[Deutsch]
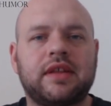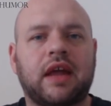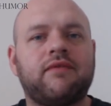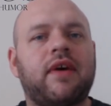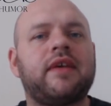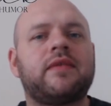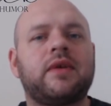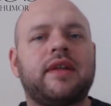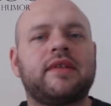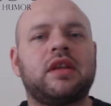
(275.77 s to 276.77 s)
dann weißt du
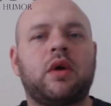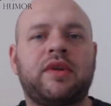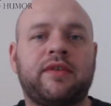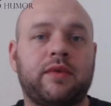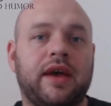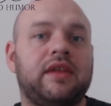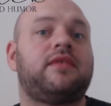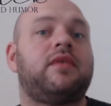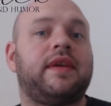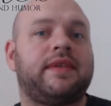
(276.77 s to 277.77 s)
ganz genau, dass du ehrlich
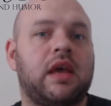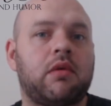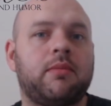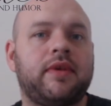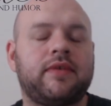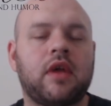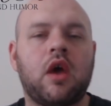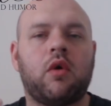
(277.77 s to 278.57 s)
zu dir selber bist